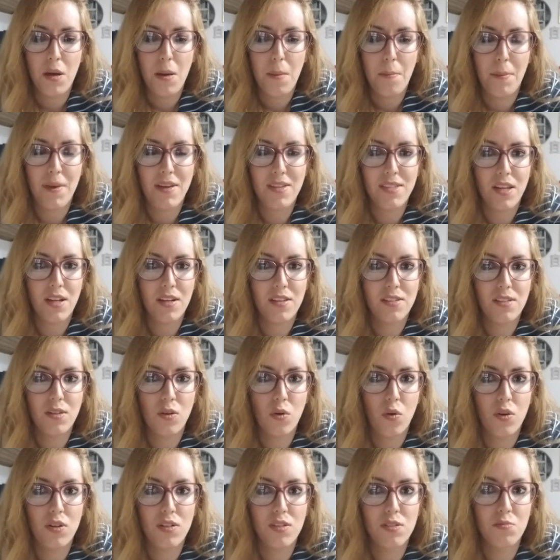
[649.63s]
Mas eram assim,
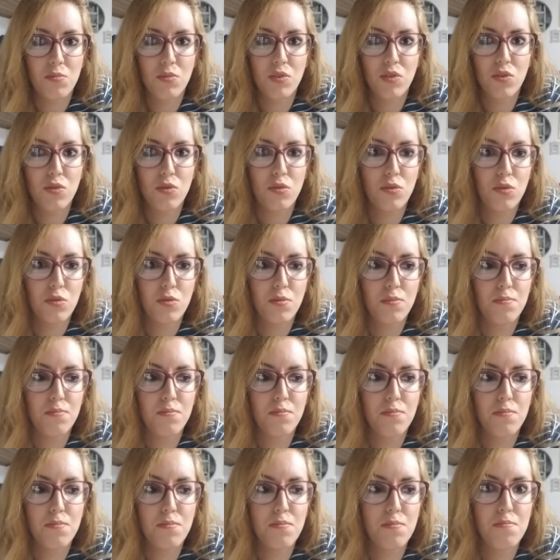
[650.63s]
cores muito
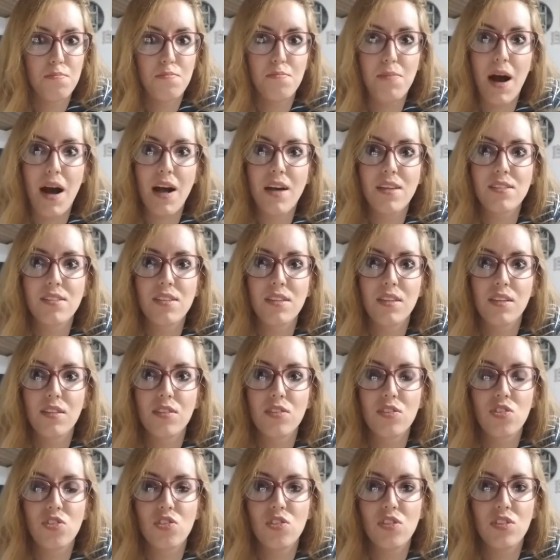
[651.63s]

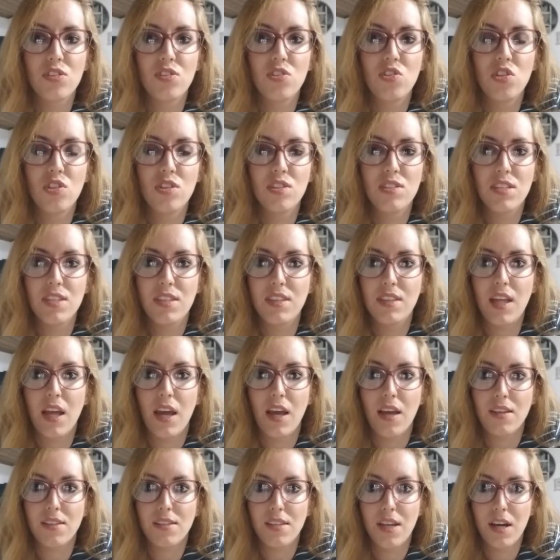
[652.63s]
básicas de, de se
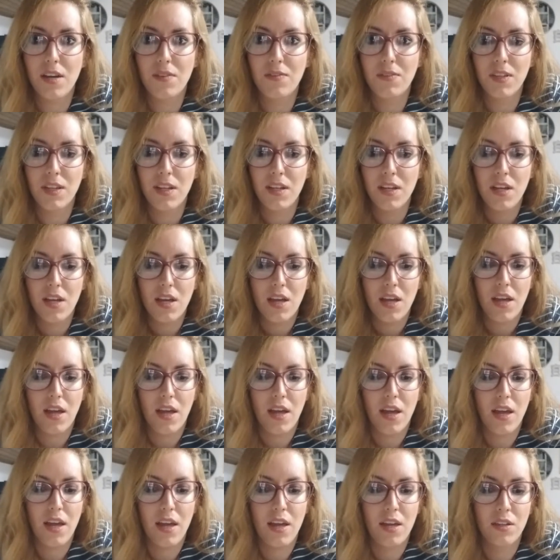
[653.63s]
ter, sabe?
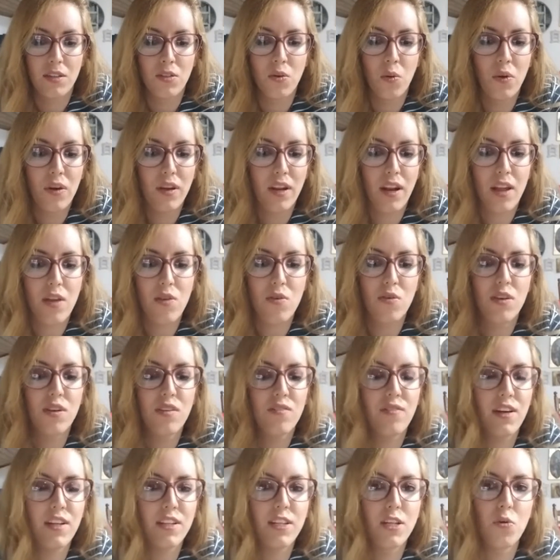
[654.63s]
É, não creio que
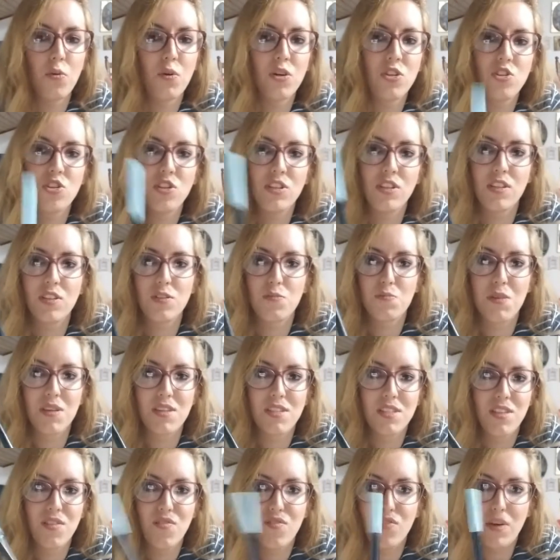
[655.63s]
vai ter uma tinta
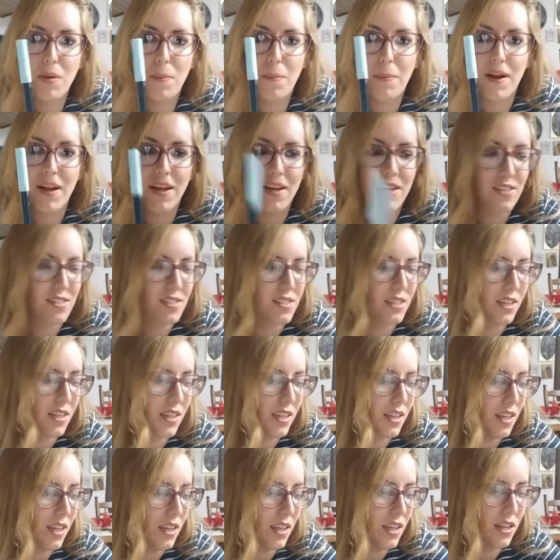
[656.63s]
específica para essa
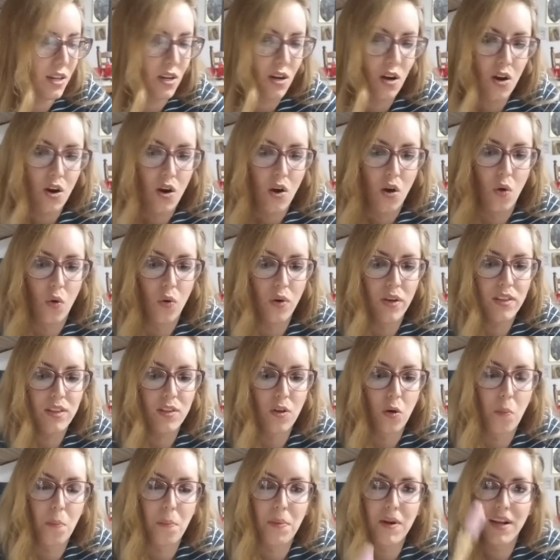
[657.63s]
aqui, ou
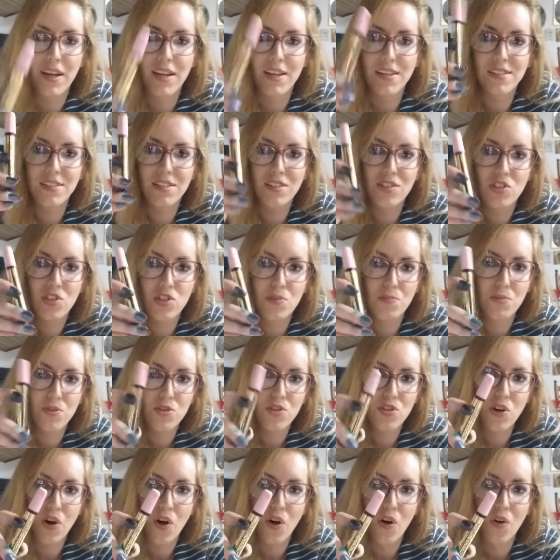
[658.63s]
então para esse tipo
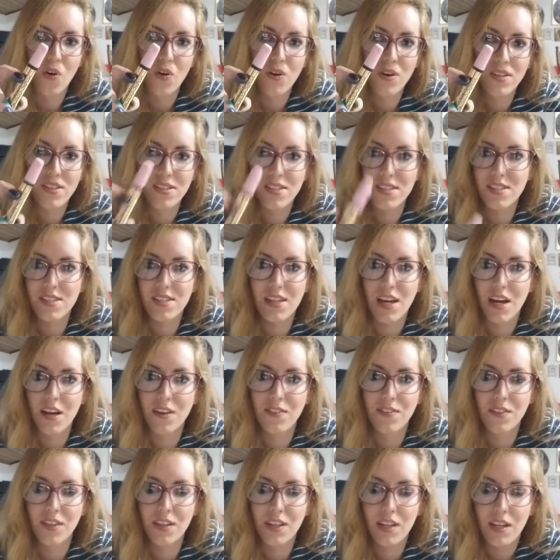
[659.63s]
de rosa,
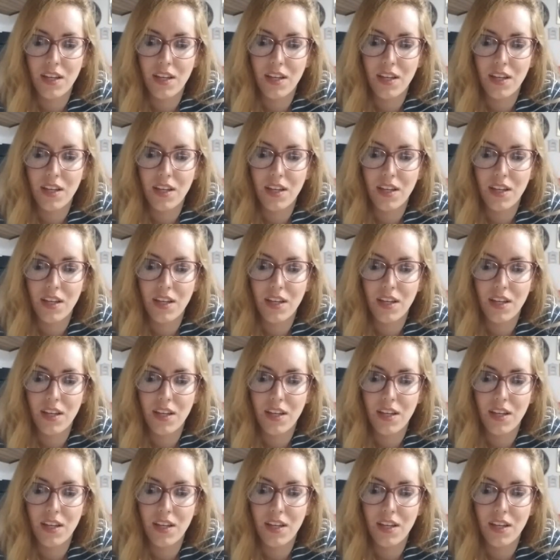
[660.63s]
sabe?